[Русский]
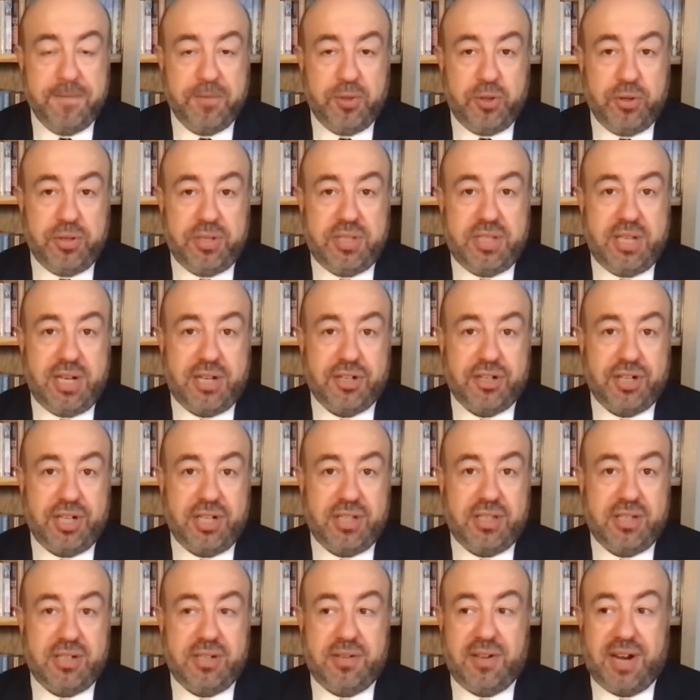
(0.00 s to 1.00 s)
То есть даже
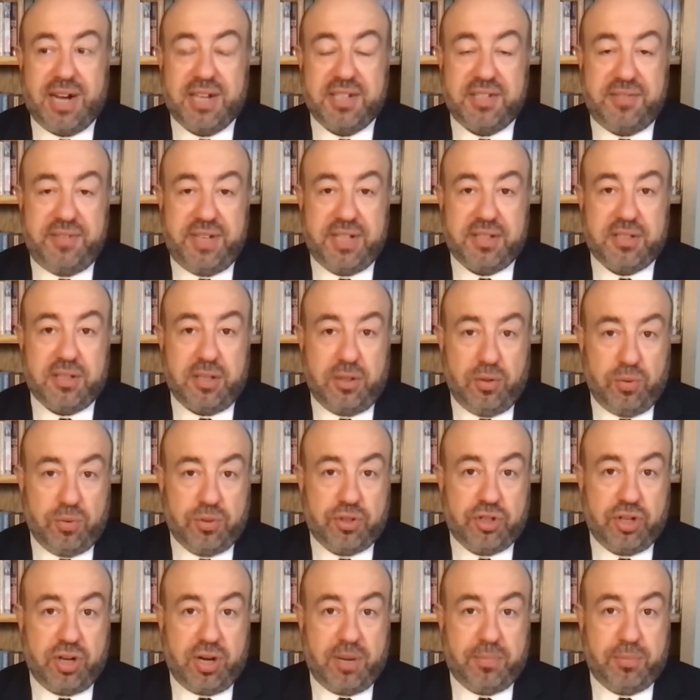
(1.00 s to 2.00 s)
эта разведка
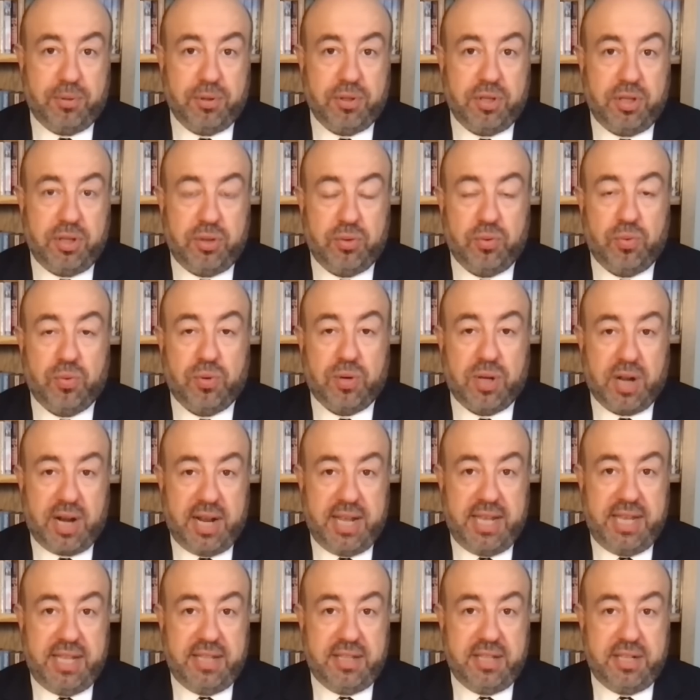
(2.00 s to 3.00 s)
лучше работает у
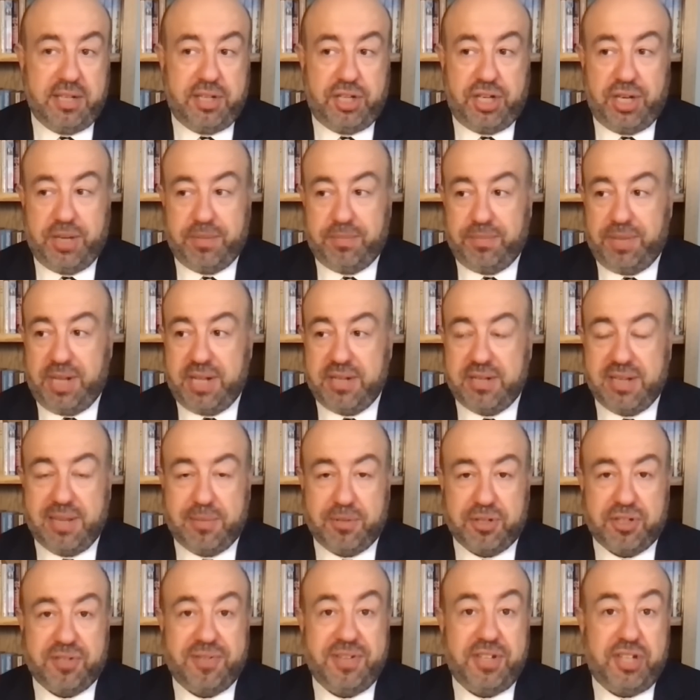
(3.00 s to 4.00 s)
Украины, чем, я не знаю,
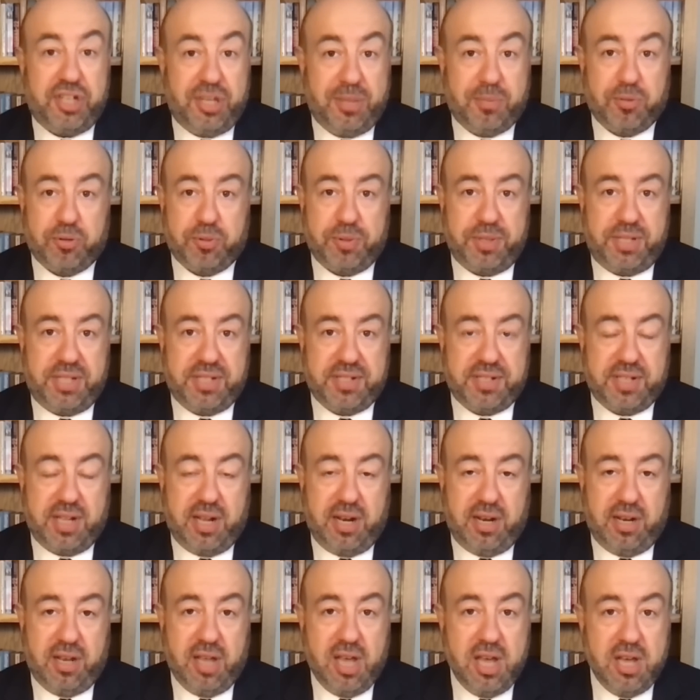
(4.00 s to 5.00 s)
москвичи, может быть, не
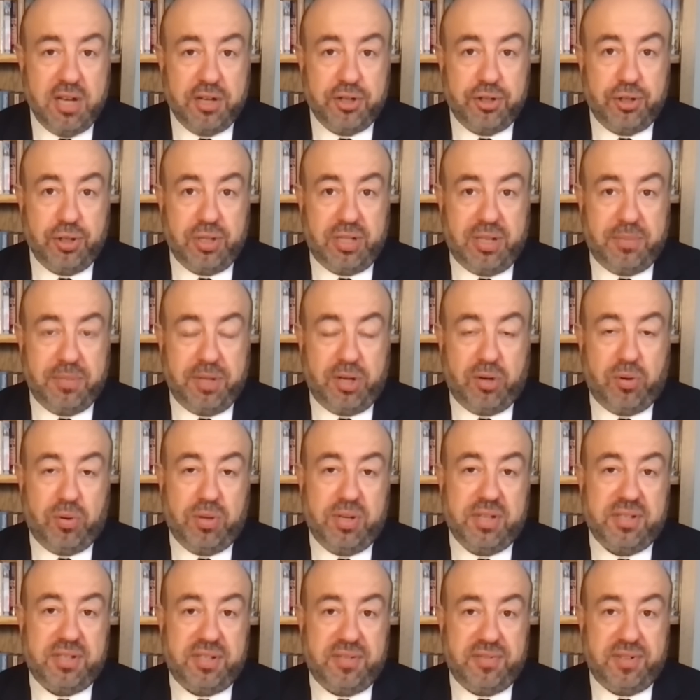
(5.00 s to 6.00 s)
знали, что там
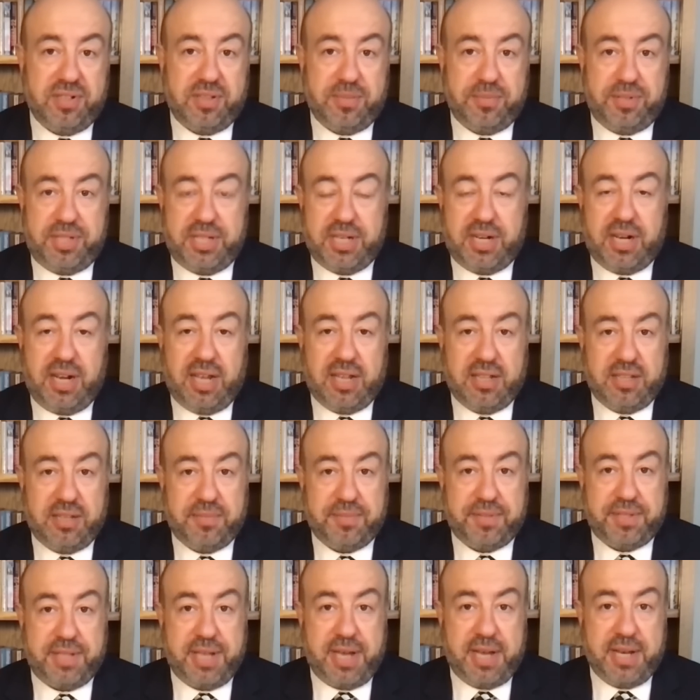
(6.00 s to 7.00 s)
находится в этом
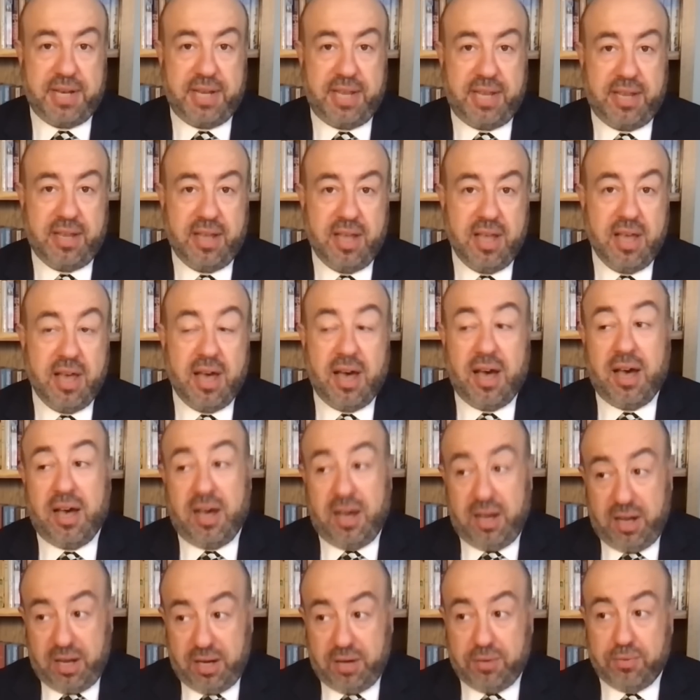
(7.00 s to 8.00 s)
стеклянном здании.
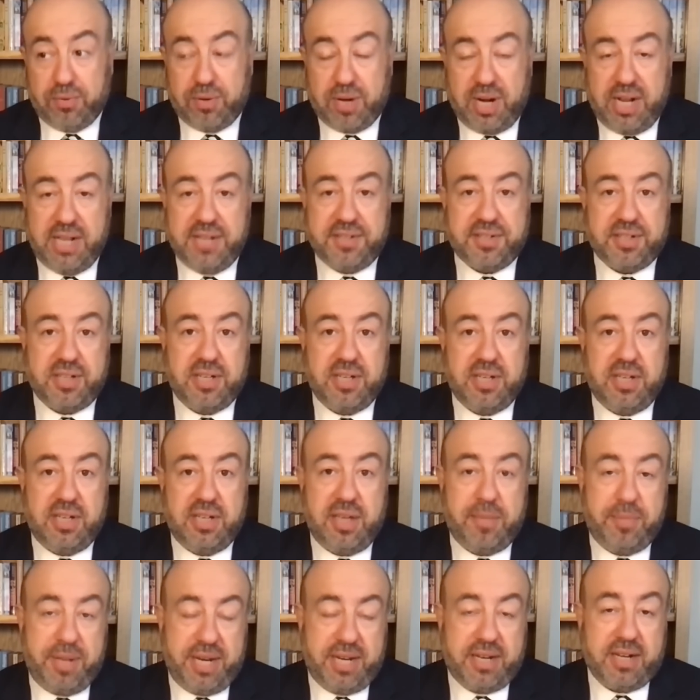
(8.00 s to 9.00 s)
А украинская,
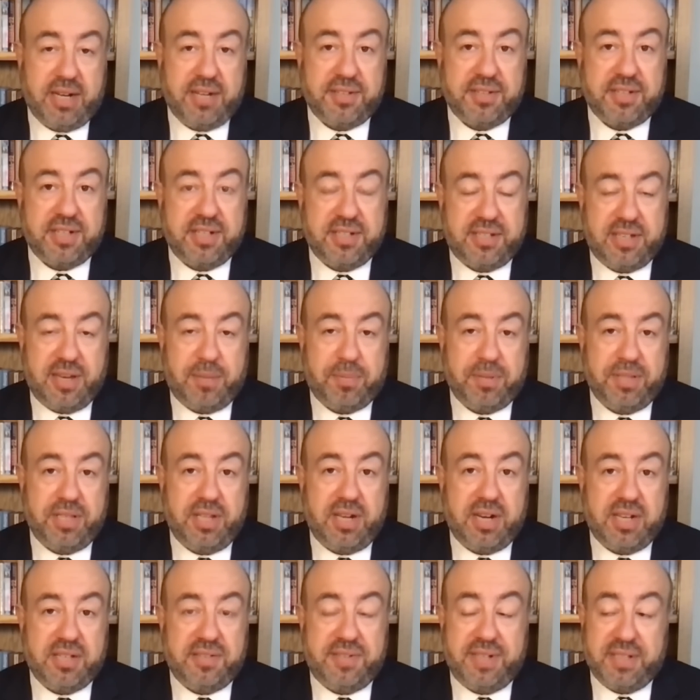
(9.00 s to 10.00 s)
американская, западная
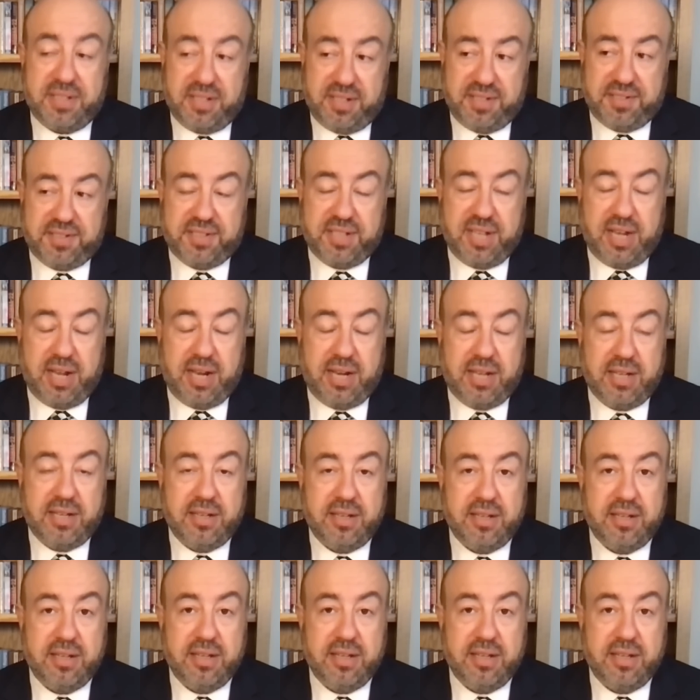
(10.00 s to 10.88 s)
разведка знали.